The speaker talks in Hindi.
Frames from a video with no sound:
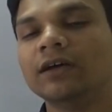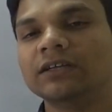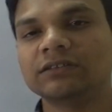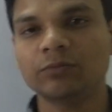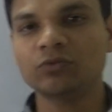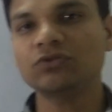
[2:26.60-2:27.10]

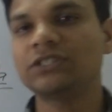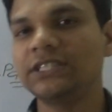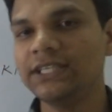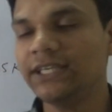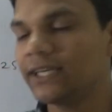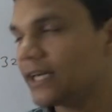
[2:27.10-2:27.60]
जब उनको
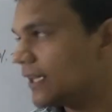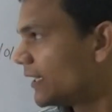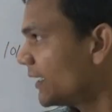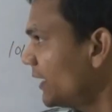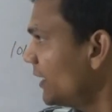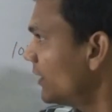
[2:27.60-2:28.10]
सील्ड कर
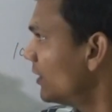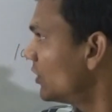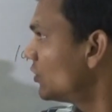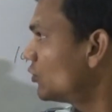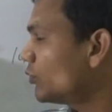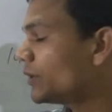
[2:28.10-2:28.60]
देंगे
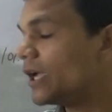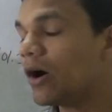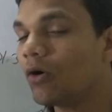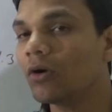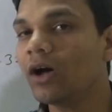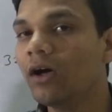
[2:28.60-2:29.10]
तो क्या
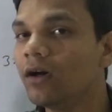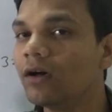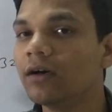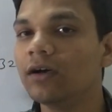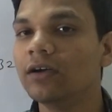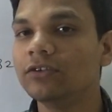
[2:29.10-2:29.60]
होगा
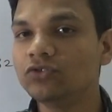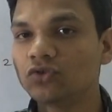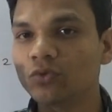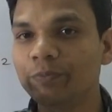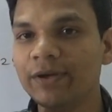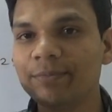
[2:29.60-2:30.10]

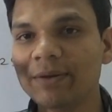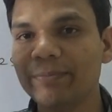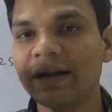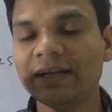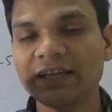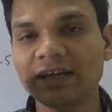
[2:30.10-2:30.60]
जो वेपर
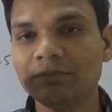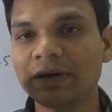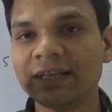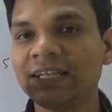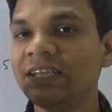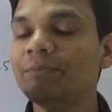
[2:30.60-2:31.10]
पार्टिकल
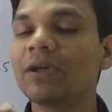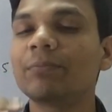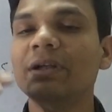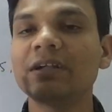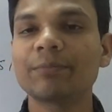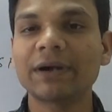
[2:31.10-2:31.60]
बनेंगे
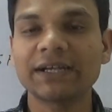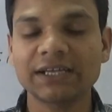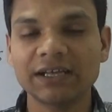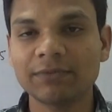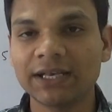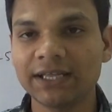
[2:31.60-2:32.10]
वेपर के
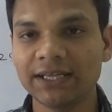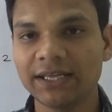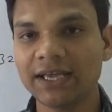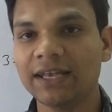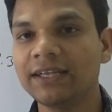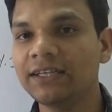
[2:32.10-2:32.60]
पार्टिकल बनेंगे
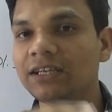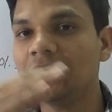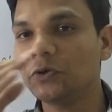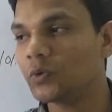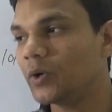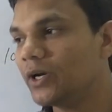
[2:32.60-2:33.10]
यानी कि
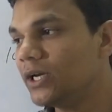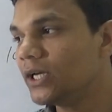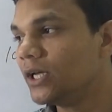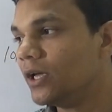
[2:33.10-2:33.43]
लिक्विड